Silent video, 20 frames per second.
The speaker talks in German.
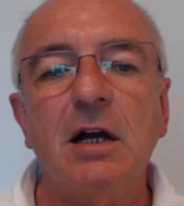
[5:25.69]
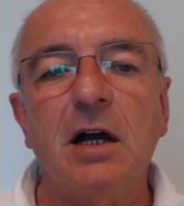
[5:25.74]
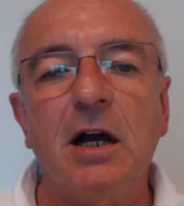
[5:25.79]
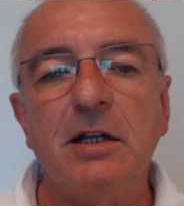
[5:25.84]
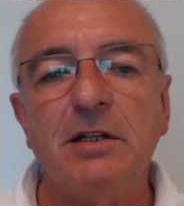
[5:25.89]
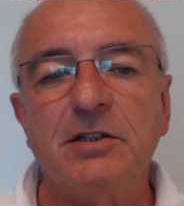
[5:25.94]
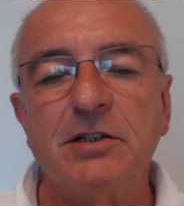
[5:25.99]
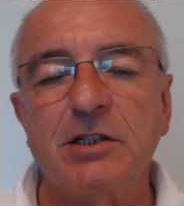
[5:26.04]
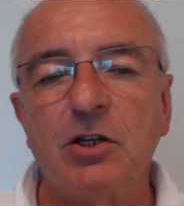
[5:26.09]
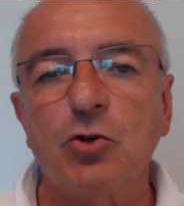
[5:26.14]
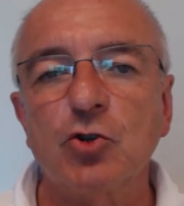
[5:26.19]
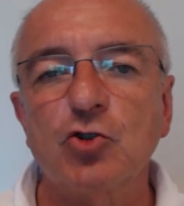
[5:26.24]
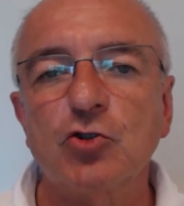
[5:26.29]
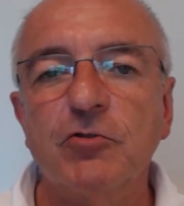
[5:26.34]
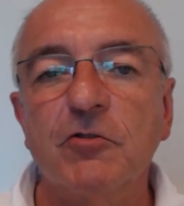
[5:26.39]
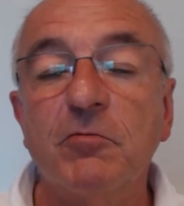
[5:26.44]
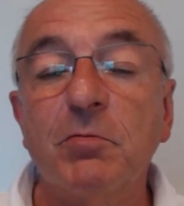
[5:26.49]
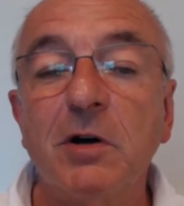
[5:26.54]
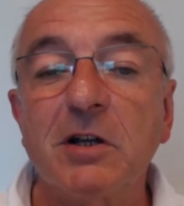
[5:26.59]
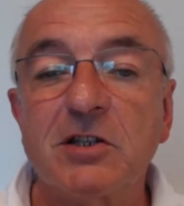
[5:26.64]
einen
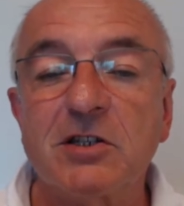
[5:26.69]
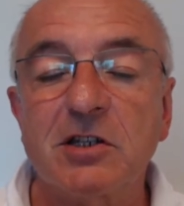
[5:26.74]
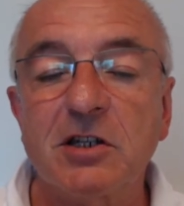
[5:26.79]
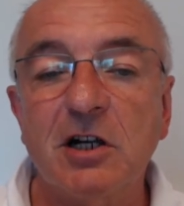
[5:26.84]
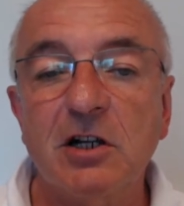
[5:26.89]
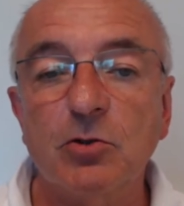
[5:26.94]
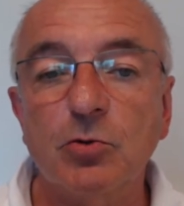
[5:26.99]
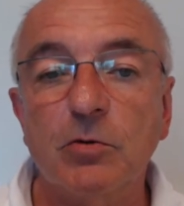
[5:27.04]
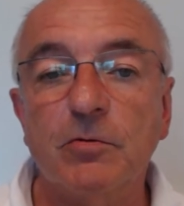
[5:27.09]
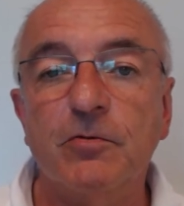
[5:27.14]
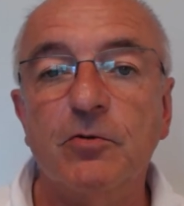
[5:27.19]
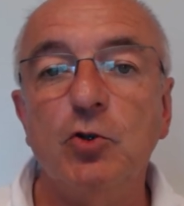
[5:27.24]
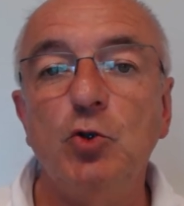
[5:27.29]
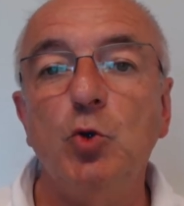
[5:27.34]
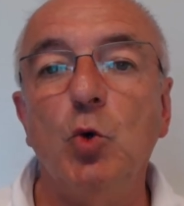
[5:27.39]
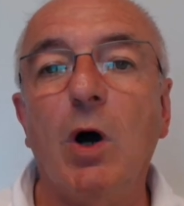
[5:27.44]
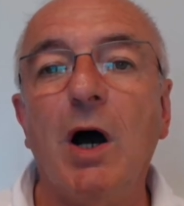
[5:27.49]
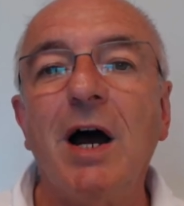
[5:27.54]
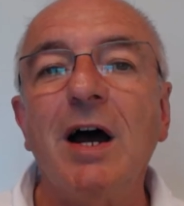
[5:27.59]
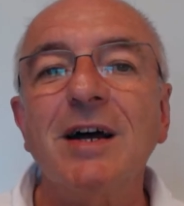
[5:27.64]
Sauerstoffpartialdruck von
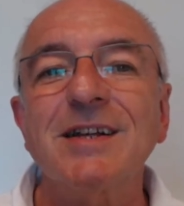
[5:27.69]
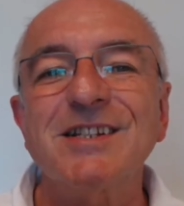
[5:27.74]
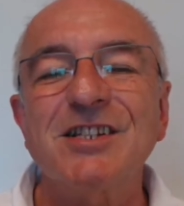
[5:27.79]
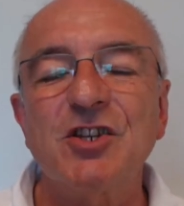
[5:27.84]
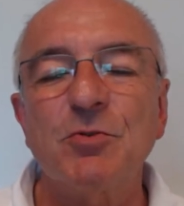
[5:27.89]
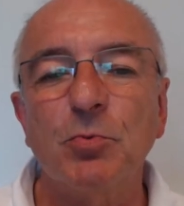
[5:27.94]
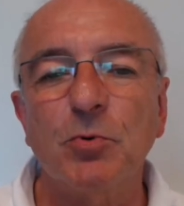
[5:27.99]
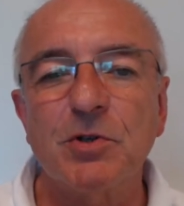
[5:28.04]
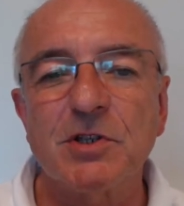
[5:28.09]
nur 80